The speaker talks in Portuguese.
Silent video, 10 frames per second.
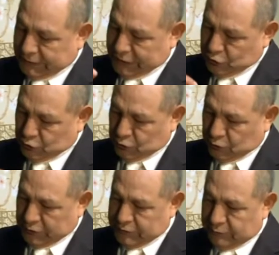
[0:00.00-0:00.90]
a Cristo no
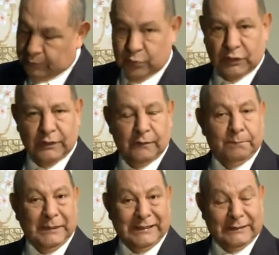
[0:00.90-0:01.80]
coração, porque
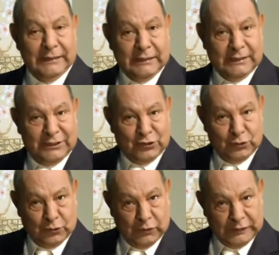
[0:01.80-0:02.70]
para ter a
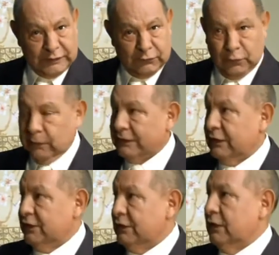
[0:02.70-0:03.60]
Cristo no coração não
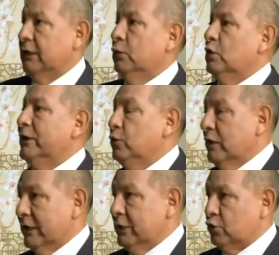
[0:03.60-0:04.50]
basta dizer eu
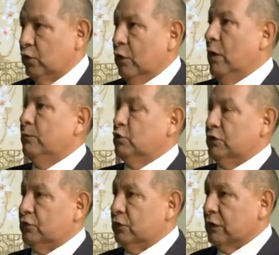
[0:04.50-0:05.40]
creio em Cristo, eu amo
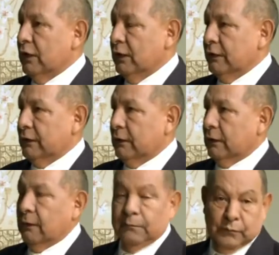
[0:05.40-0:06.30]
Jesus. Tem,
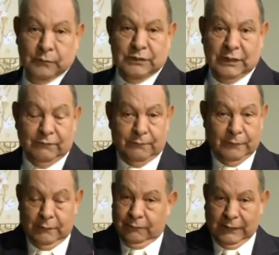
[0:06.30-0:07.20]
já
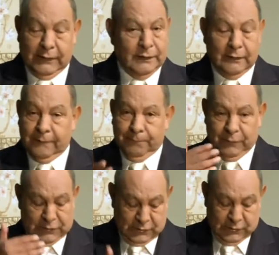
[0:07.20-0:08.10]
falei
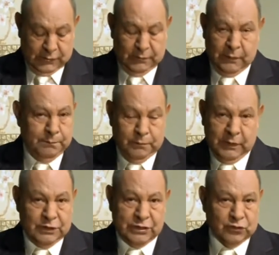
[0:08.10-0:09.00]
e
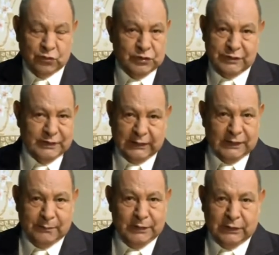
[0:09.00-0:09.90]
Jesus y,
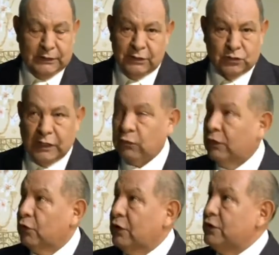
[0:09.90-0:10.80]
claramente isso que
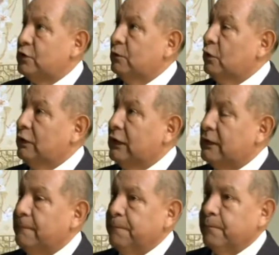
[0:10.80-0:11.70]
quando Cristo
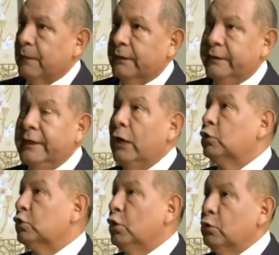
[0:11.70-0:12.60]
voltar,
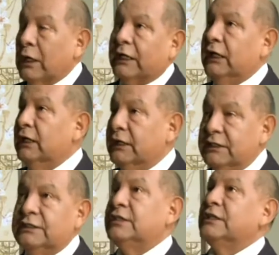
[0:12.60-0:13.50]
não todo aquele que
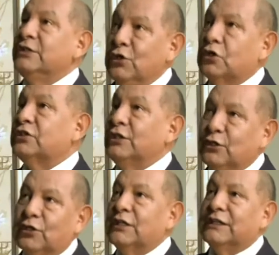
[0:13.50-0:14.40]
diz Senhor
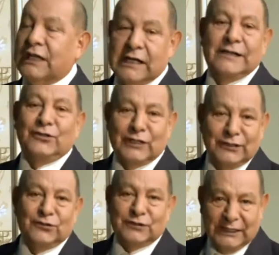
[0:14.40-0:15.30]
Senhor entrará no
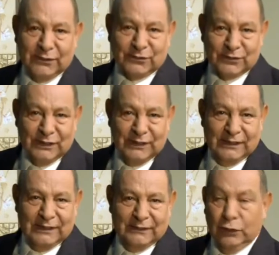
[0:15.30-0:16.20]
reino dos céus
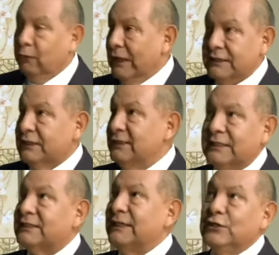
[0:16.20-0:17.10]
não basta
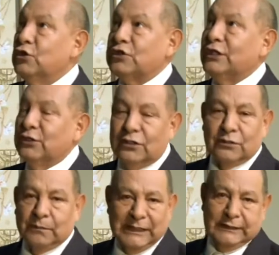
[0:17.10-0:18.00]
dizer Senhor
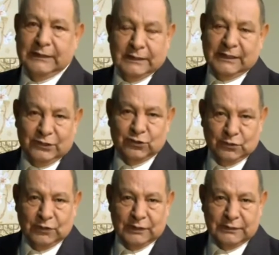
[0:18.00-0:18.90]
Senhor para ter a Cristo
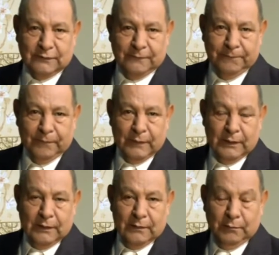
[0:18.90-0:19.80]
no coração.
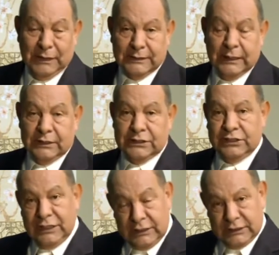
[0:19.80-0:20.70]
Mas
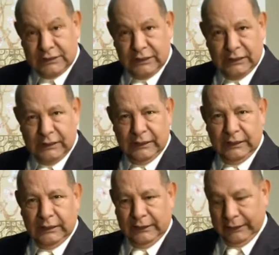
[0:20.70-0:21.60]
gente
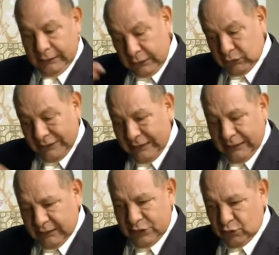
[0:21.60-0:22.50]
que não
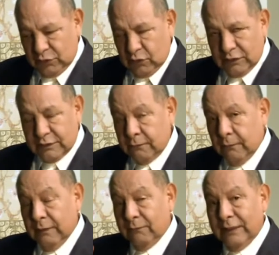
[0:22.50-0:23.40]
tenha Cristo no coração
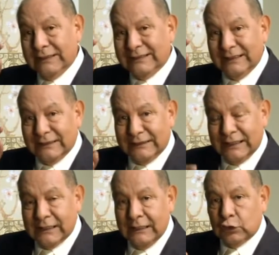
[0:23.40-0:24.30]
vai
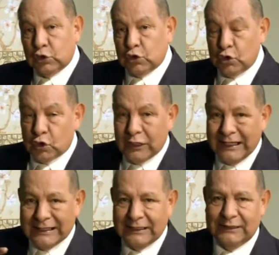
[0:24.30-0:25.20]
tentar
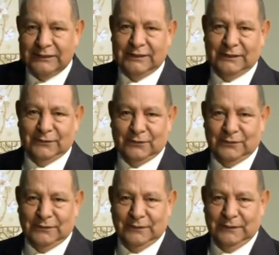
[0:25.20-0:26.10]
trocar a lei de
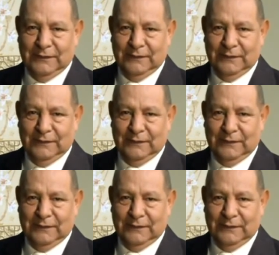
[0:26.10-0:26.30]
Deus.